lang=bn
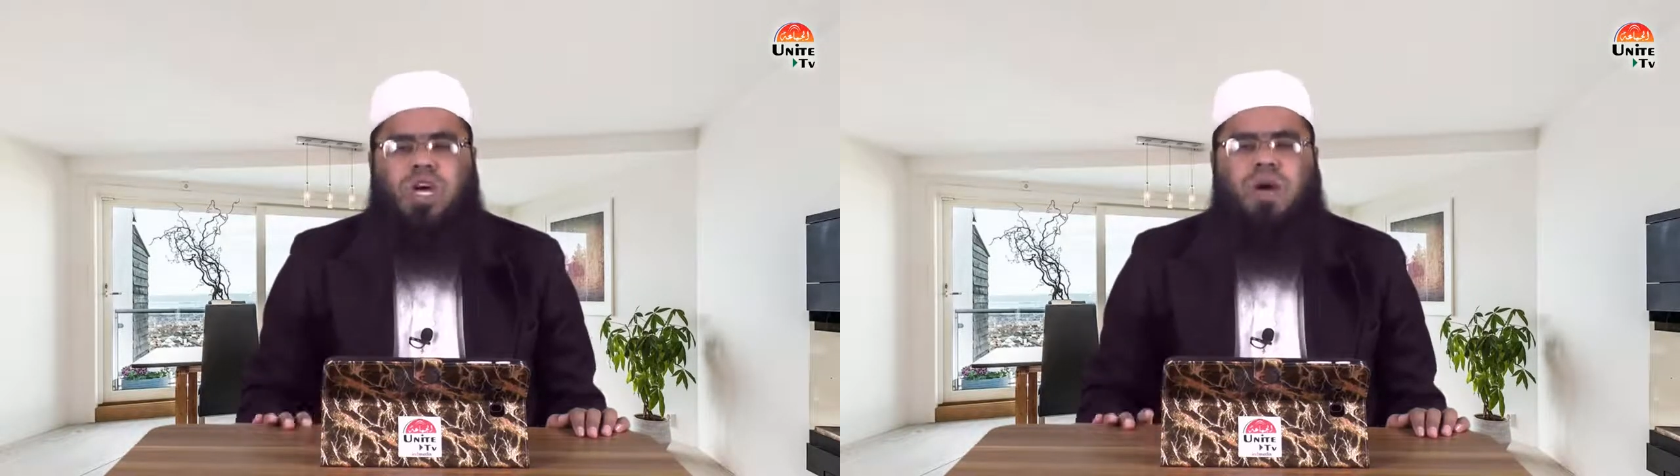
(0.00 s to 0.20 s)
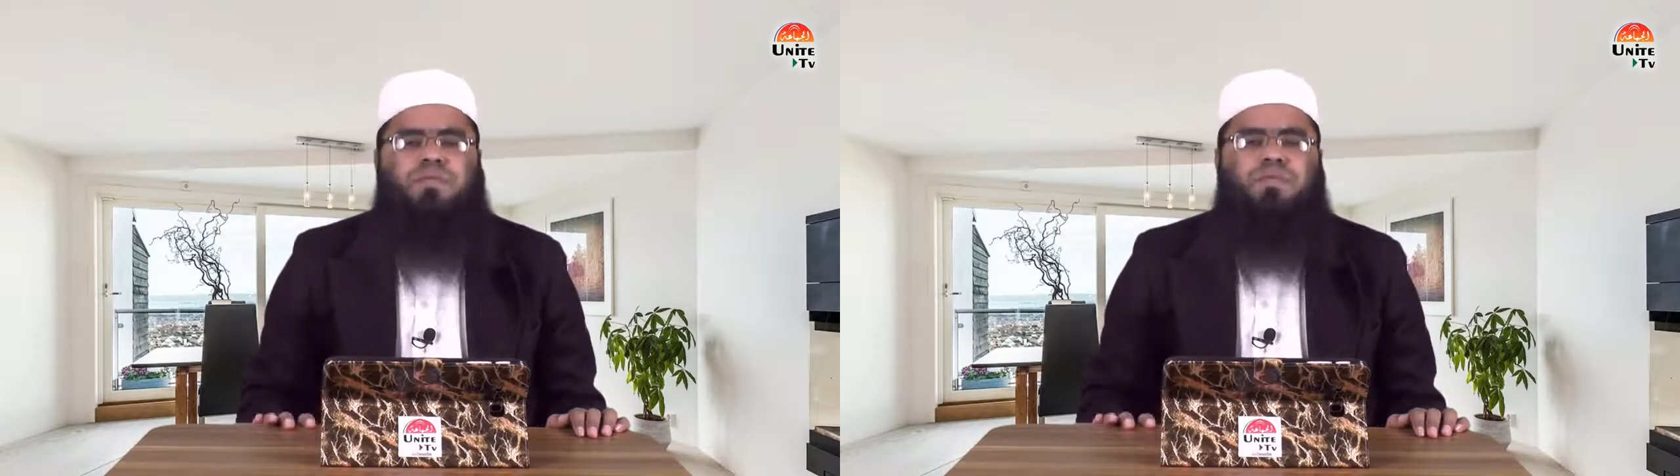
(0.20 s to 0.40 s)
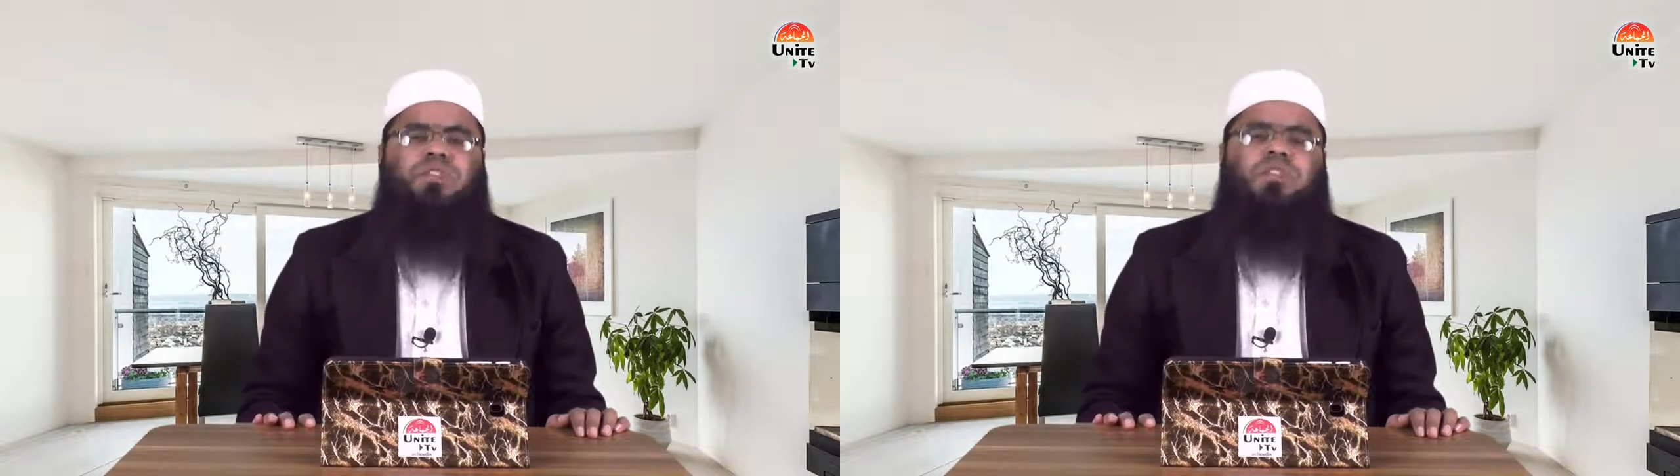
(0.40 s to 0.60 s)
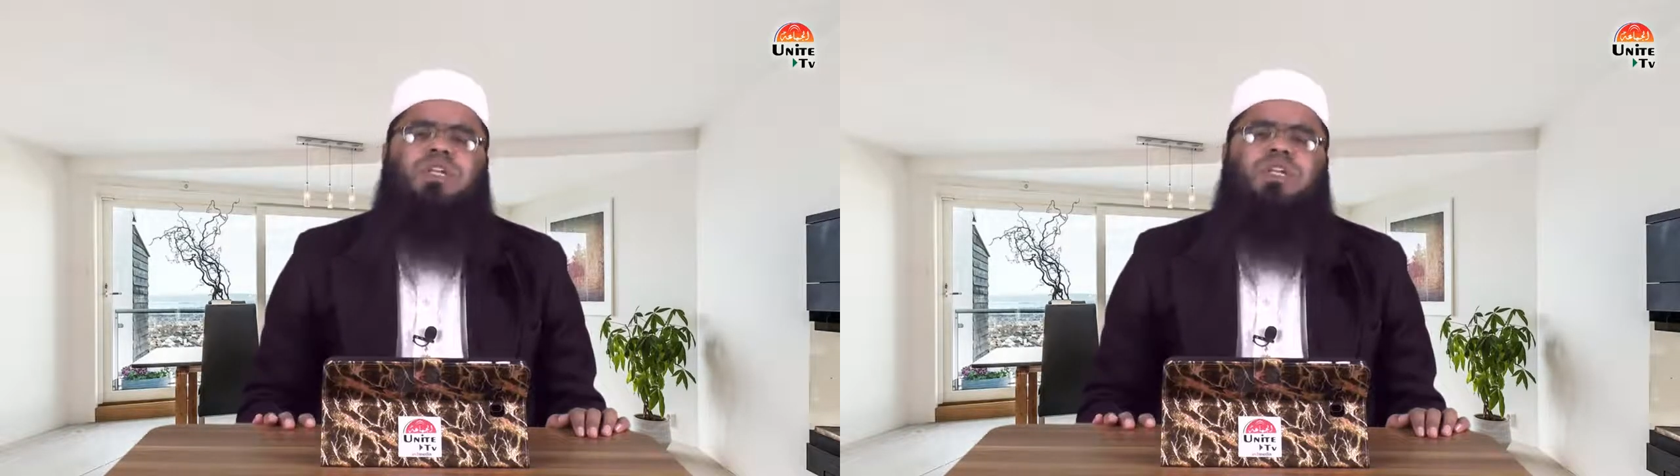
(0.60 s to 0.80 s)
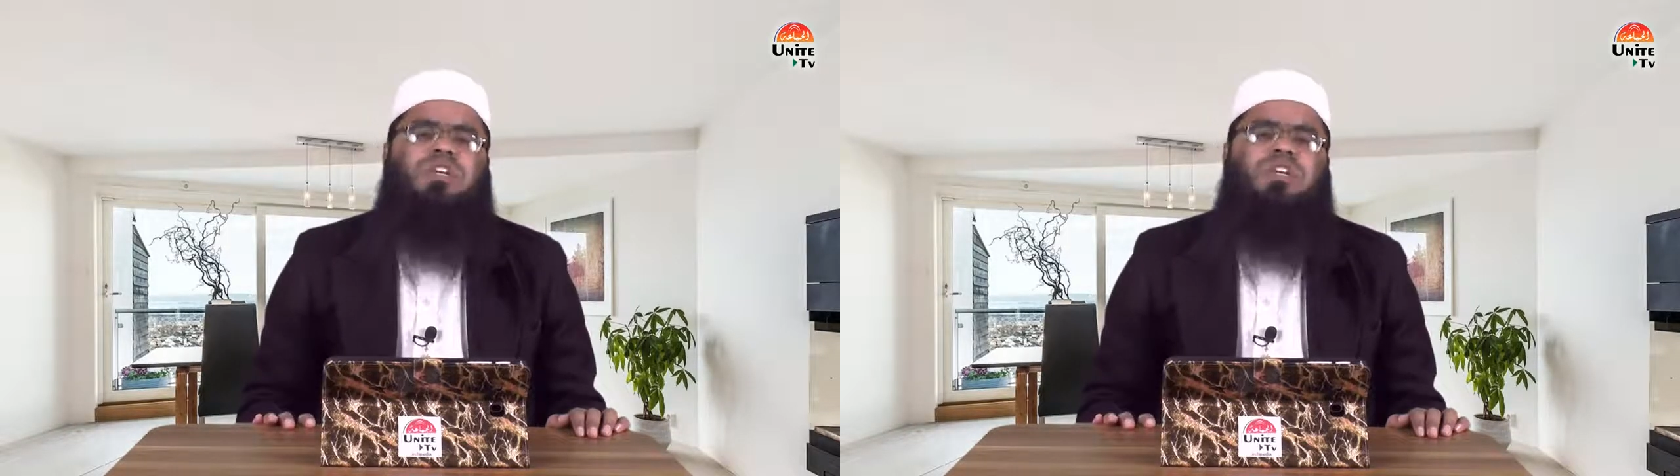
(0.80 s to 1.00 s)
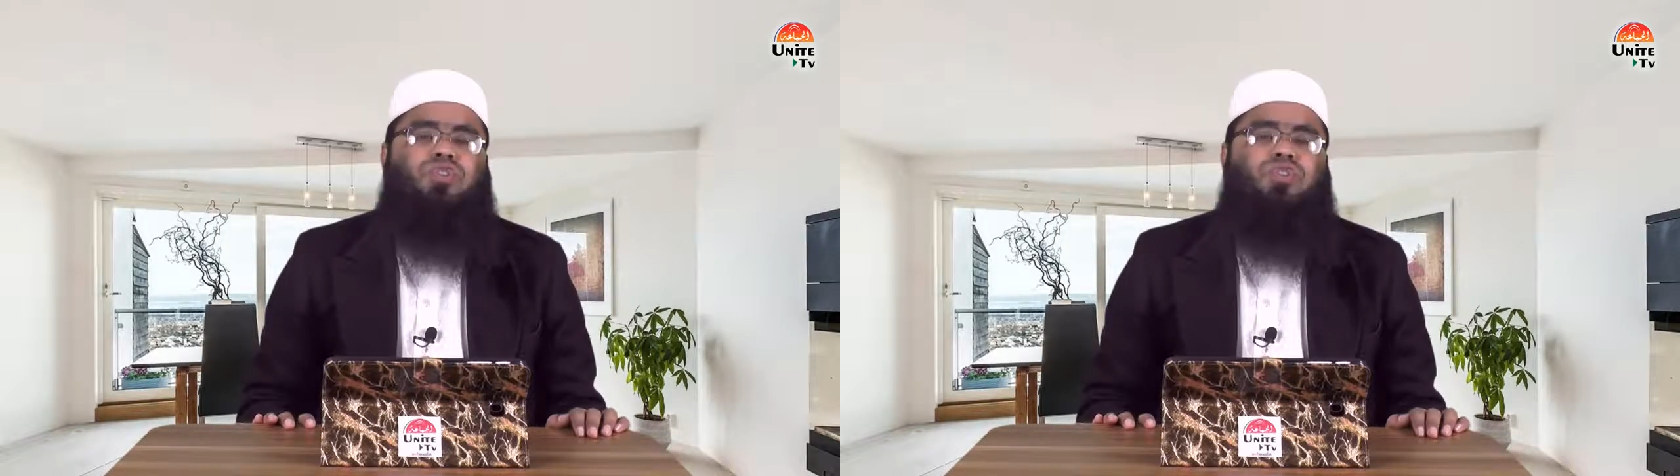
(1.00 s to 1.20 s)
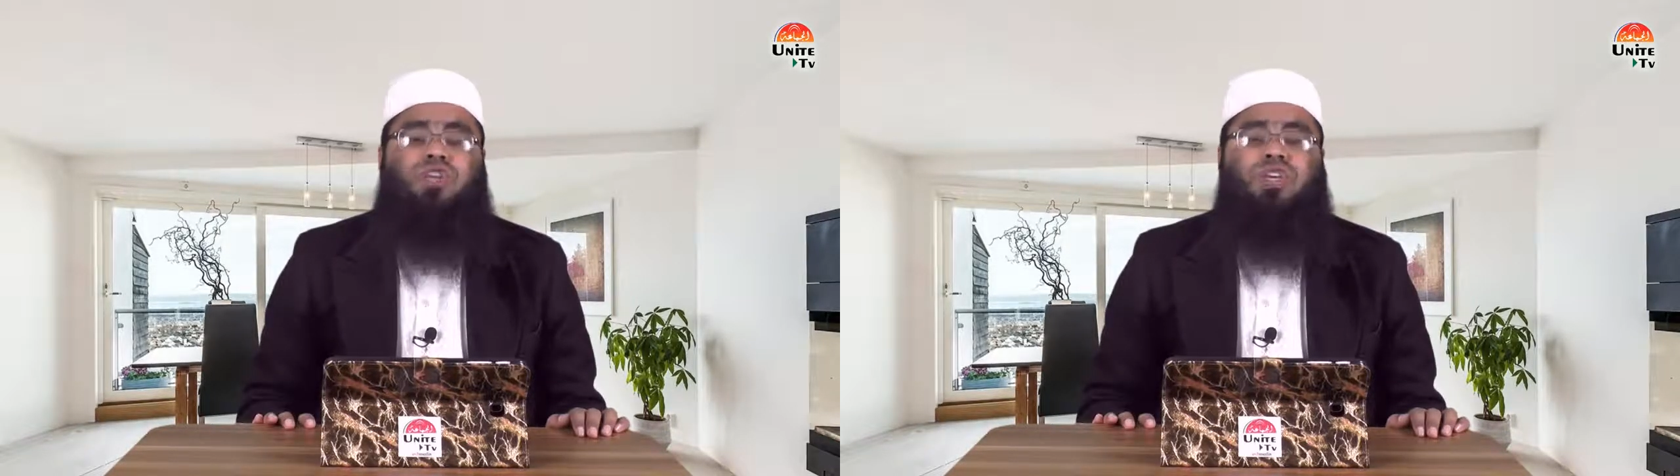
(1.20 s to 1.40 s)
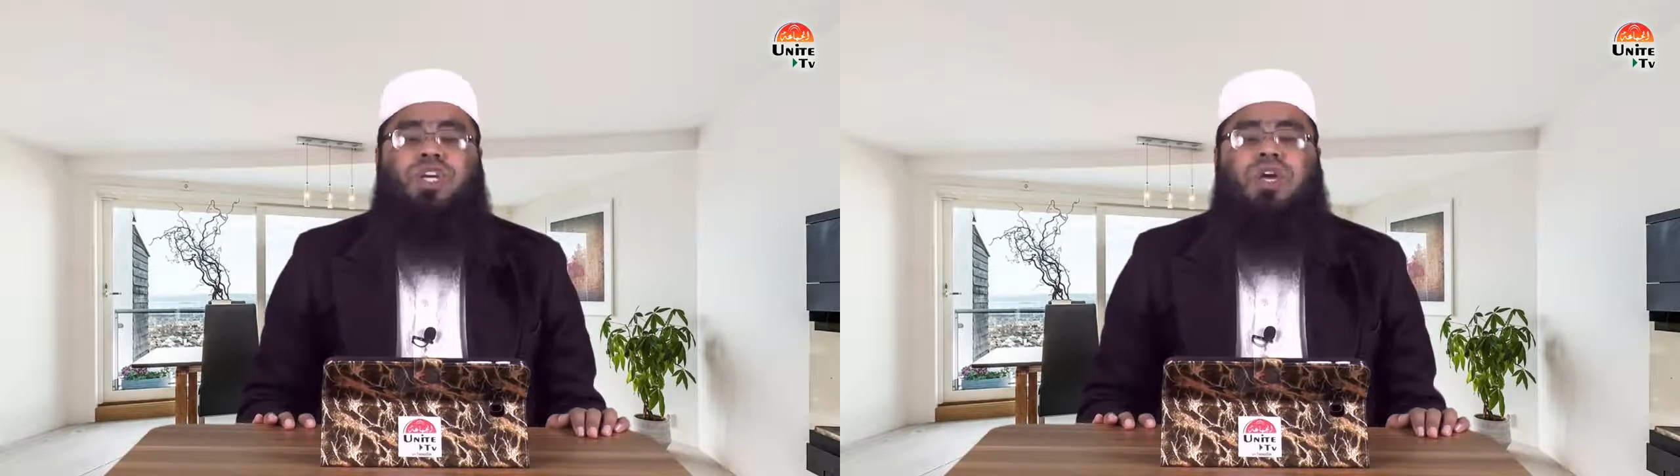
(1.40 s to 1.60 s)
আমি প্রত্যেক যুগে
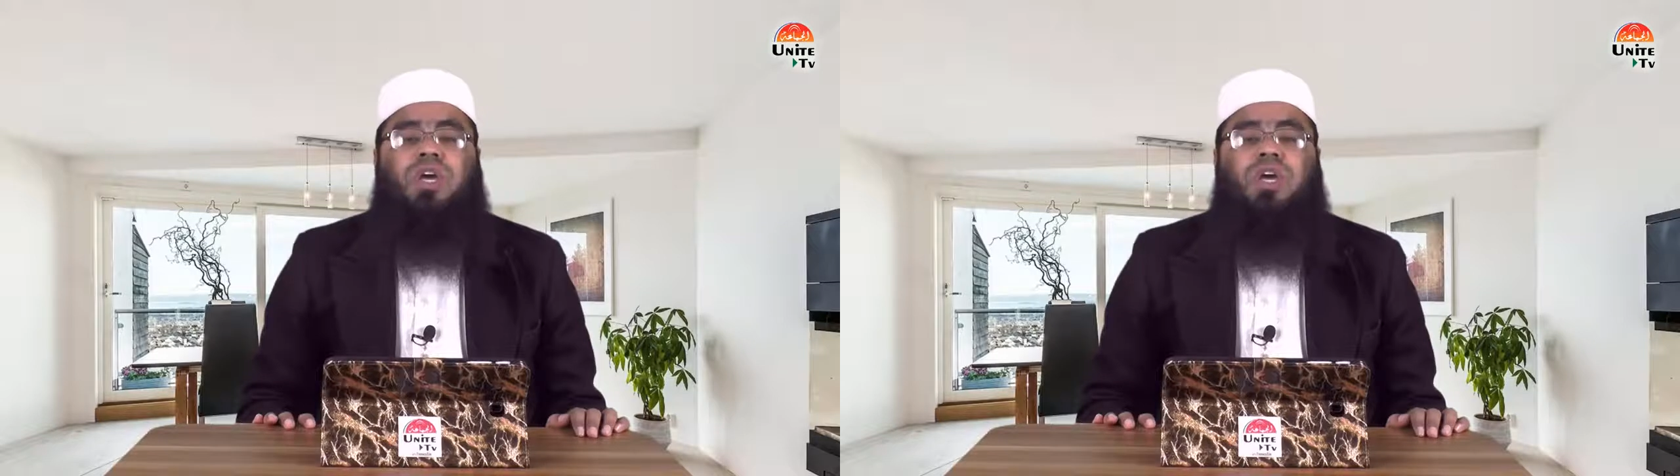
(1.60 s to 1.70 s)
যুগে